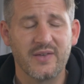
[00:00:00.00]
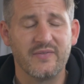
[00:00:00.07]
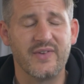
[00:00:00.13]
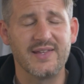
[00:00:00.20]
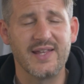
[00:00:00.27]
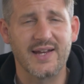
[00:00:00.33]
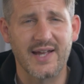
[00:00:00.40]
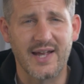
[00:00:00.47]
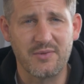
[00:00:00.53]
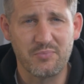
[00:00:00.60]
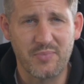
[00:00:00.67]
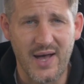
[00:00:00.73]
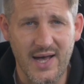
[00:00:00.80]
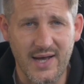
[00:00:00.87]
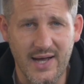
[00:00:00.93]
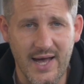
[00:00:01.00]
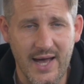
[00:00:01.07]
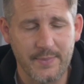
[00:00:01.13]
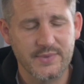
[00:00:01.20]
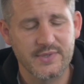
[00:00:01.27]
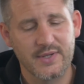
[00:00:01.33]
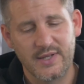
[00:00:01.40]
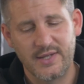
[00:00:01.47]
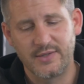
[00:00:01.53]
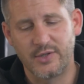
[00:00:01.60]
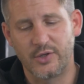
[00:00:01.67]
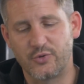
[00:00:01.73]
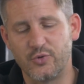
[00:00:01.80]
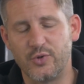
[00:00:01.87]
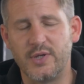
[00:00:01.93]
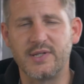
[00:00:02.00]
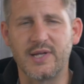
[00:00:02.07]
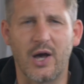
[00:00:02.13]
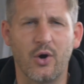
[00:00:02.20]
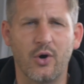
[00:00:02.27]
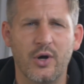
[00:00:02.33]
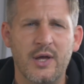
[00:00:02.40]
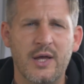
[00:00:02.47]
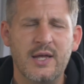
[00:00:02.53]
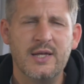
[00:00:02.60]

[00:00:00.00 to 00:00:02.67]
wenn ihr keinen Paare habt, natürlich auch